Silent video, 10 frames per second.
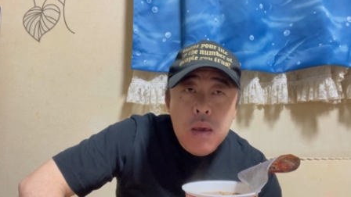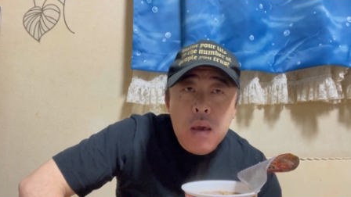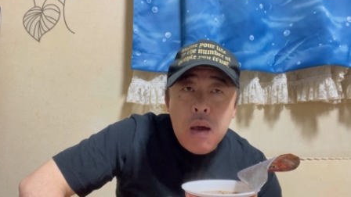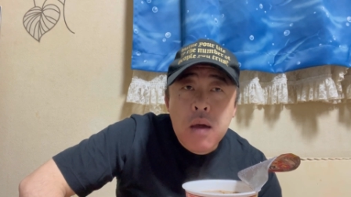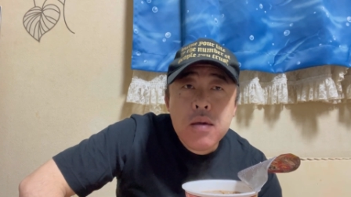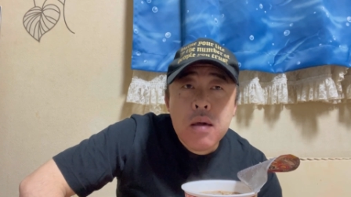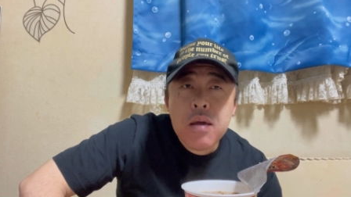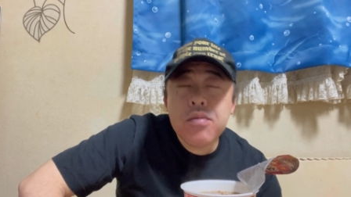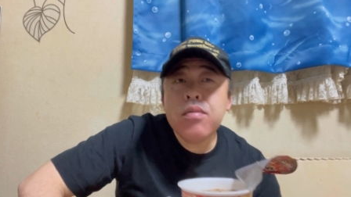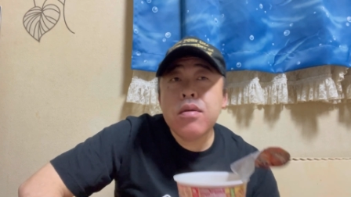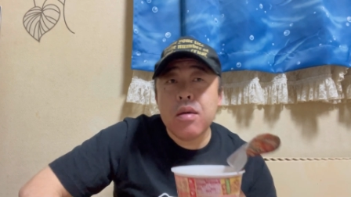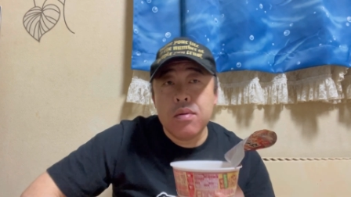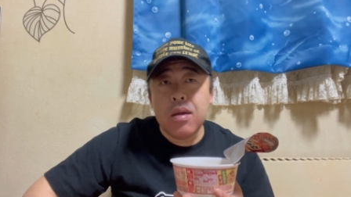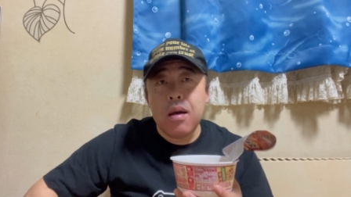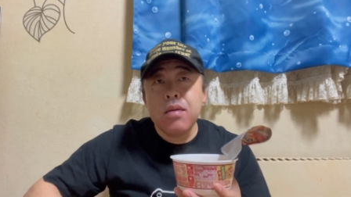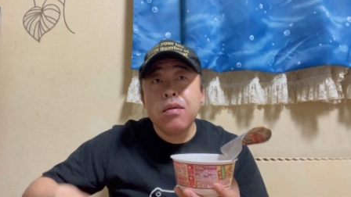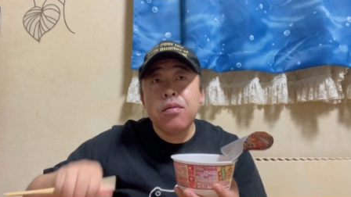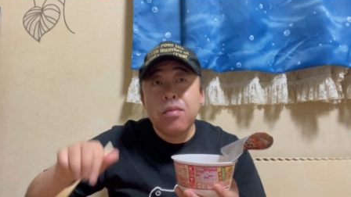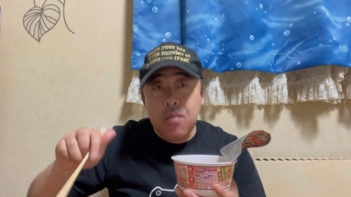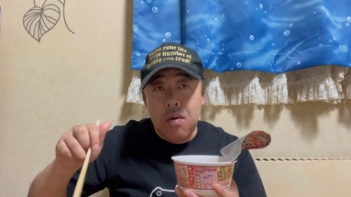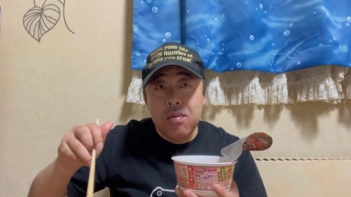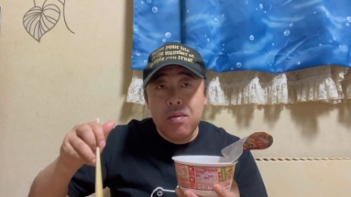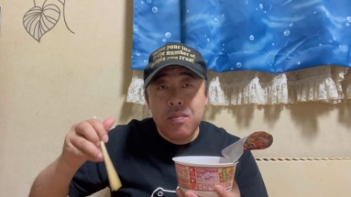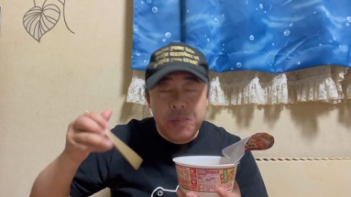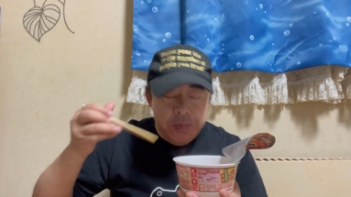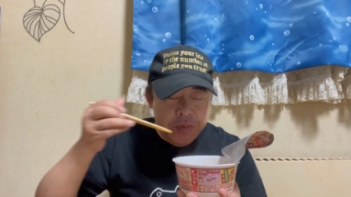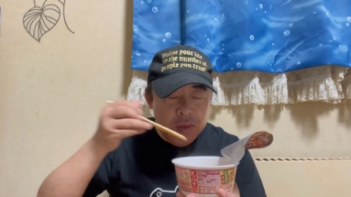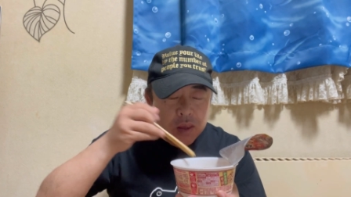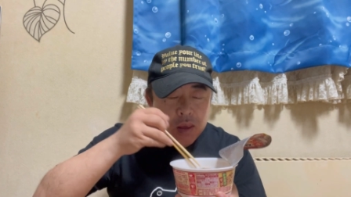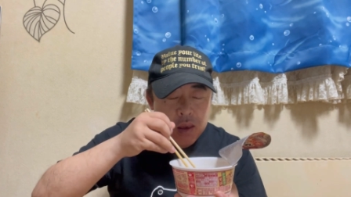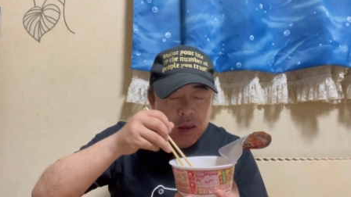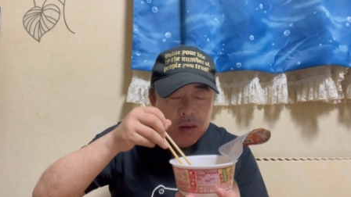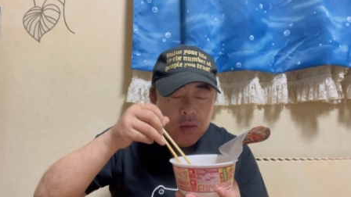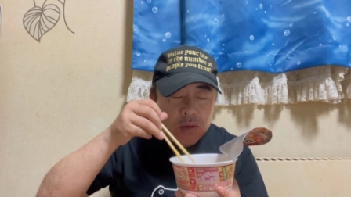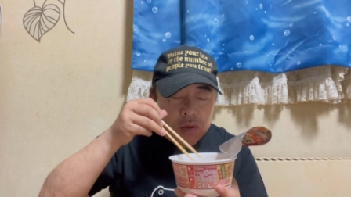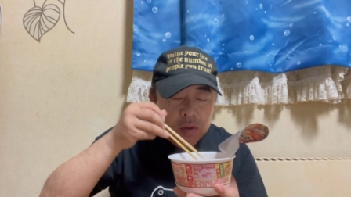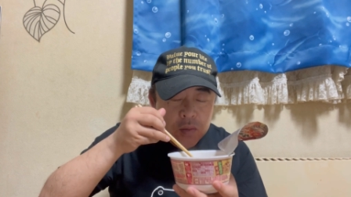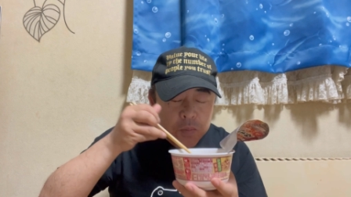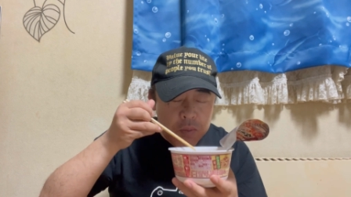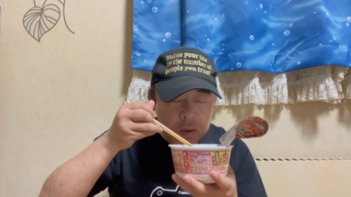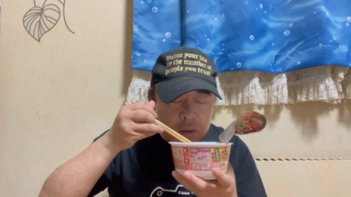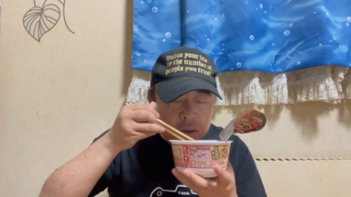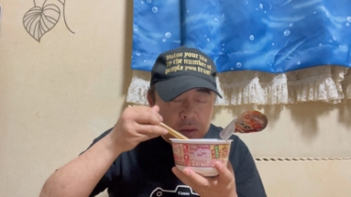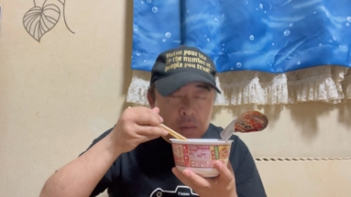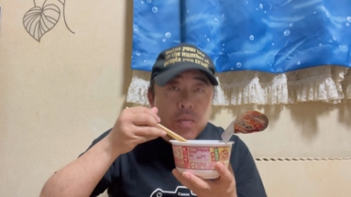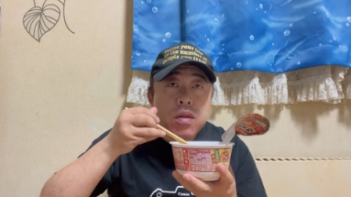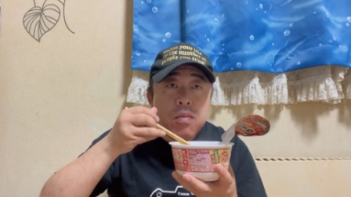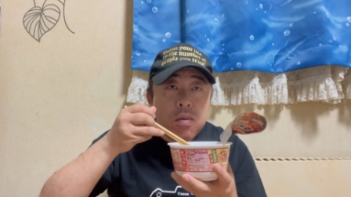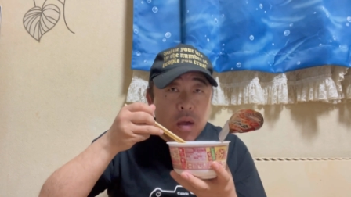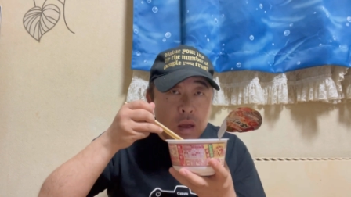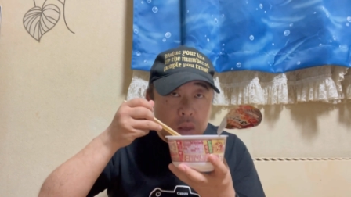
かき揚げ食ってるって感じするもんじゃあこのスープスープいってみま